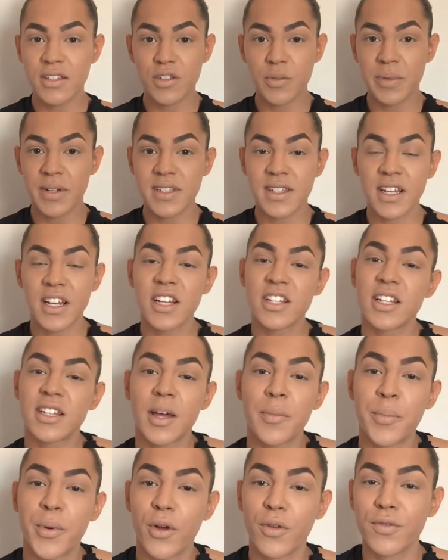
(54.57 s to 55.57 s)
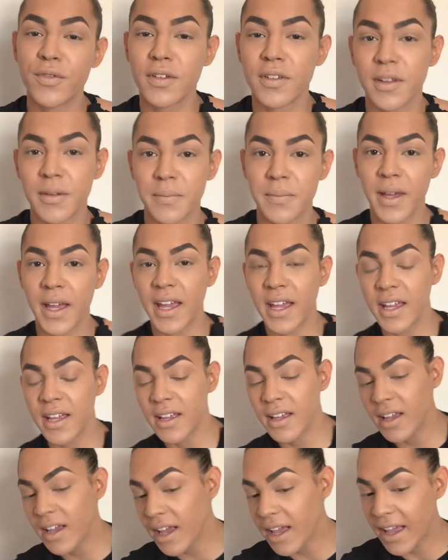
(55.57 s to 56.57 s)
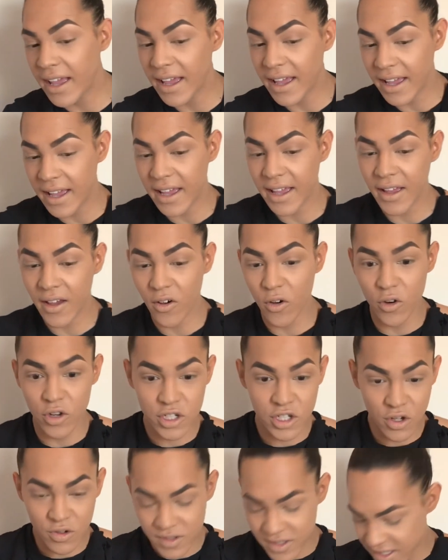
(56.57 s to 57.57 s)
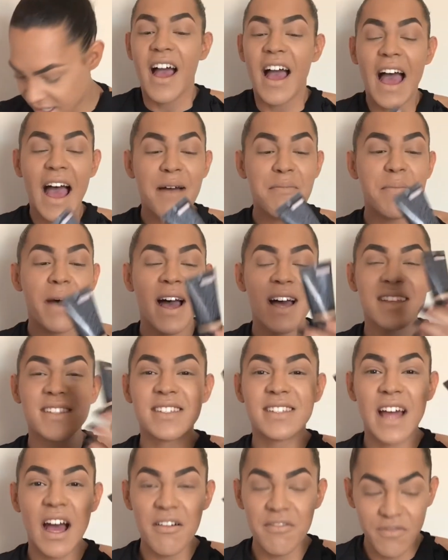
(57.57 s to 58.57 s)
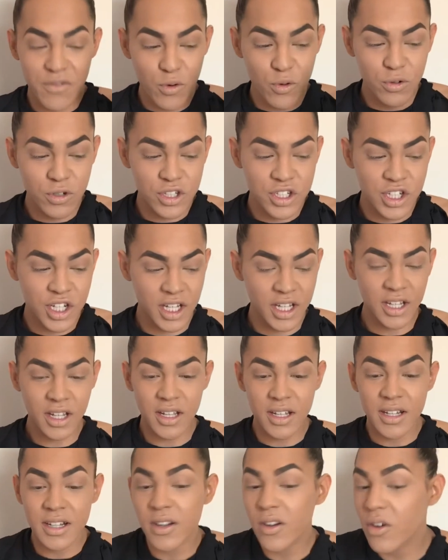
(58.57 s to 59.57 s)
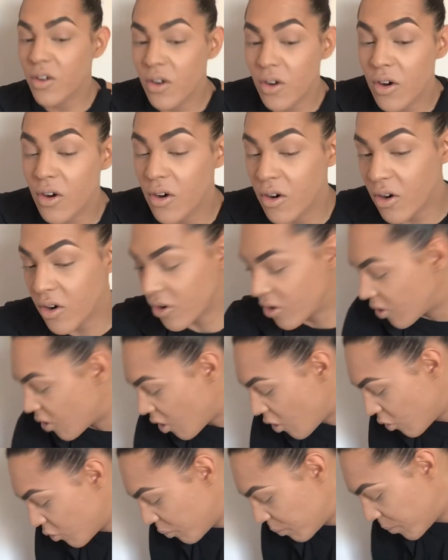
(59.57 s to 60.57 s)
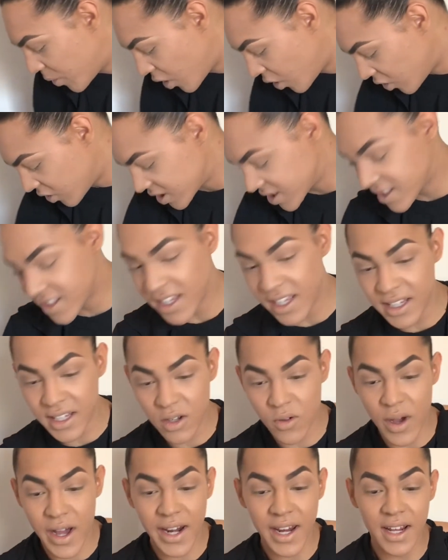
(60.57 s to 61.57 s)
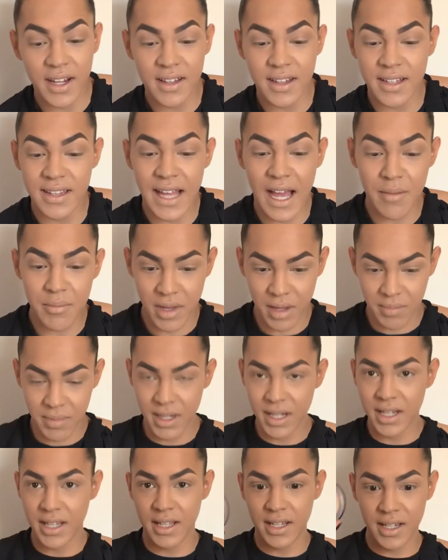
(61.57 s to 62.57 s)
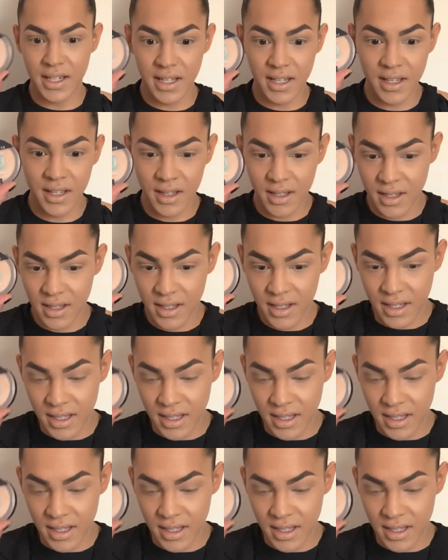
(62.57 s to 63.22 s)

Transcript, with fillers: a sobrancelha já tá pronta também. É, hoje eu usei a base da Vult com o pó 140 da Maybelline,